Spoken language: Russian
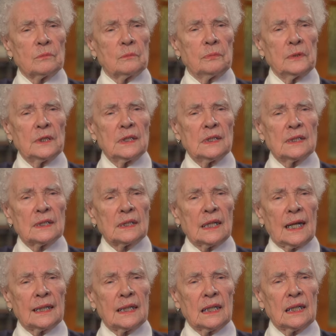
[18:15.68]
были
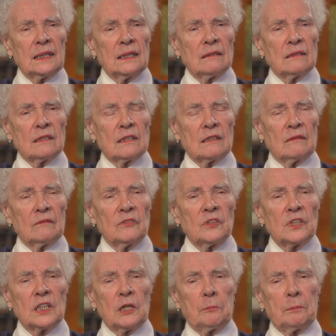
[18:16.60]
такие
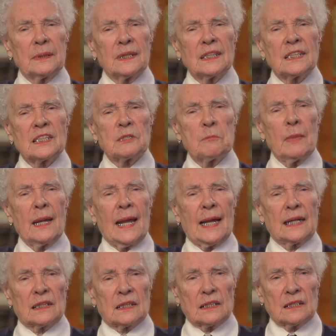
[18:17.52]
выкопанные
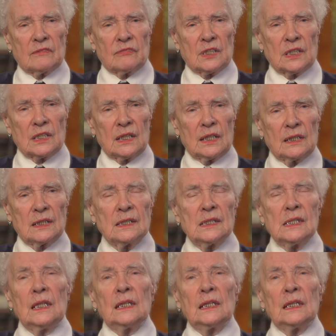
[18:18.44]
землянки все.